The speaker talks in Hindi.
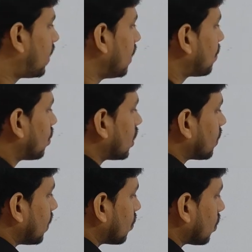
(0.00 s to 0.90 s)
बाई
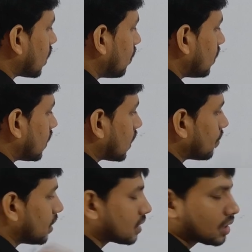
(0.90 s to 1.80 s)
प्रोडक्ट में आपको क्या मिल जाएगा
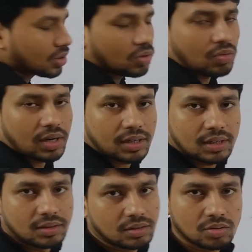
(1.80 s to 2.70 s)
आप देख सकते हो
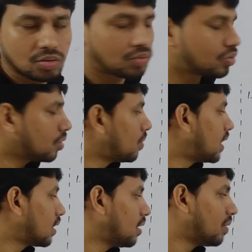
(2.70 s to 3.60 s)
वाटर तो वो तो
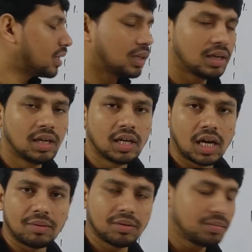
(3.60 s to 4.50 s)
बात की बात है
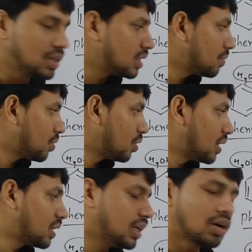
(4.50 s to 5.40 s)
हमें मेजर
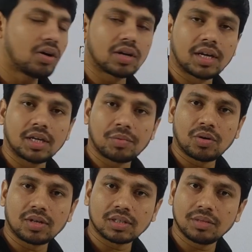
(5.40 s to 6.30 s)
प्रोडक्ट या ऑर्गेनिक
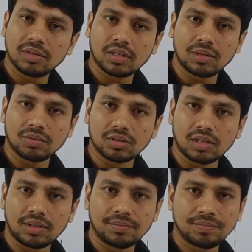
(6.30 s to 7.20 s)
प्रोडक्ट से मतलब
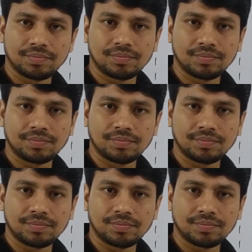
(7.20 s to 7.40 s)
होता है